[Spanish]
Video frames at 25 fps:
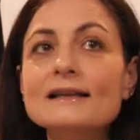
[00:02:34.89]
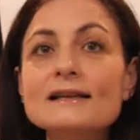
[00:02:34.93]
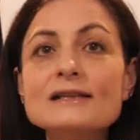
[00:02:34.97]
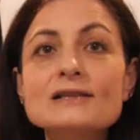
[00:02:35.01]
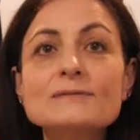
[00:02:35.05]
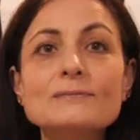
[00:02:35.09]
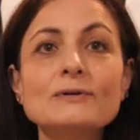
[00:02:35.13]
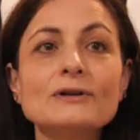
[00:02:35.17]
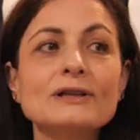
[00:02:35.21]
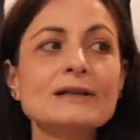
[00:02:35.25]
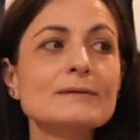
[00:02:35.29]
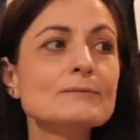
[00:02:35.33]

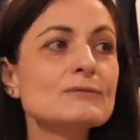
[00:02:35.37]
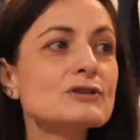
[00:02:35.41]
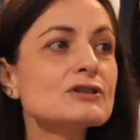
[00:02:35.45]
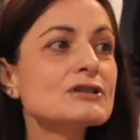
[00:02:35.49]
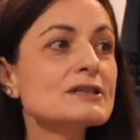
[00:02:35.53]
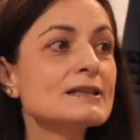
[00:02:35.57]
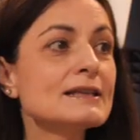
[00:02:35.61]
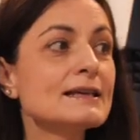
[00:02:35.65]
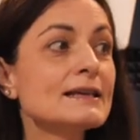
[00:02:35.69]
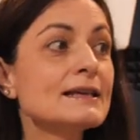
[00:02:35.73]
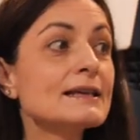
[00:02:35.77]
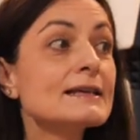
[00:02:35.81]

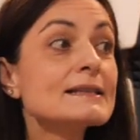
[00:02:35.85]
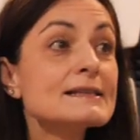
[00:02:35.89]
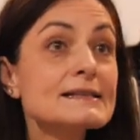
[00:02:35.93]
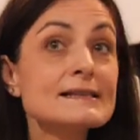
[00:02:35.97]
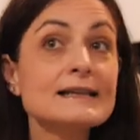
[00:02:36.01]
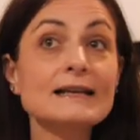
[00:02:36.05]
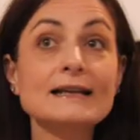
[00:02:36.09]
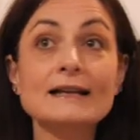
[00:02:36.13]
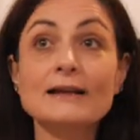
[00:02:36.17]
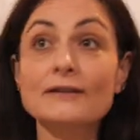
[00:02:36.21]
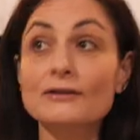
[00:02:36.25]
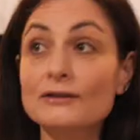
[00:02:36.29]
disponemos de
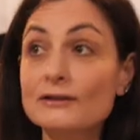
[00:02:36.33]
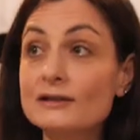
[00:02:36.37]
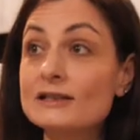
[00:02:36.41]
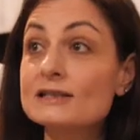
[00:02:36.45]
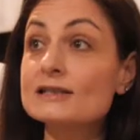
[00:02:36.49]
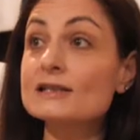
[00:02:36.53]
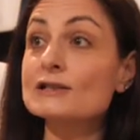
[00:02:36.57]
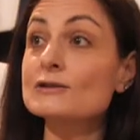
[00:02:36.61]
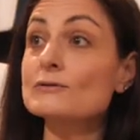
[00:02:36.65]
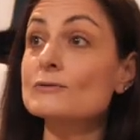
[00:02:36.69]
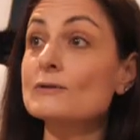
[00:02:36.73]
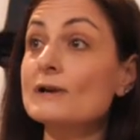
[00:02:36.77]
instalaciones
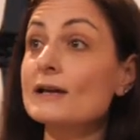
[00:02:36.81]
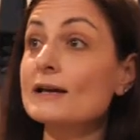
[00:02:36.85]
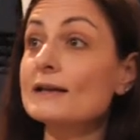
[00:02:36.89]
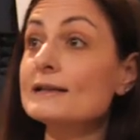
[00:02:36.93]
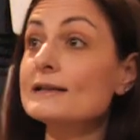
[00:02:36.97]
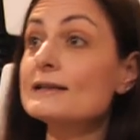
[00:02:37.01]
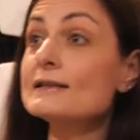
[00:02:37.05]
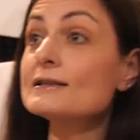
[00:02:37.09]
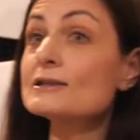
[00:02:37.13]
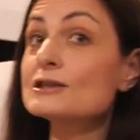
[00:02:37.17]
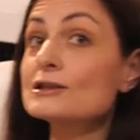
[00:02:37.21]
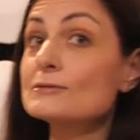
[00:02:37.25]
singulares,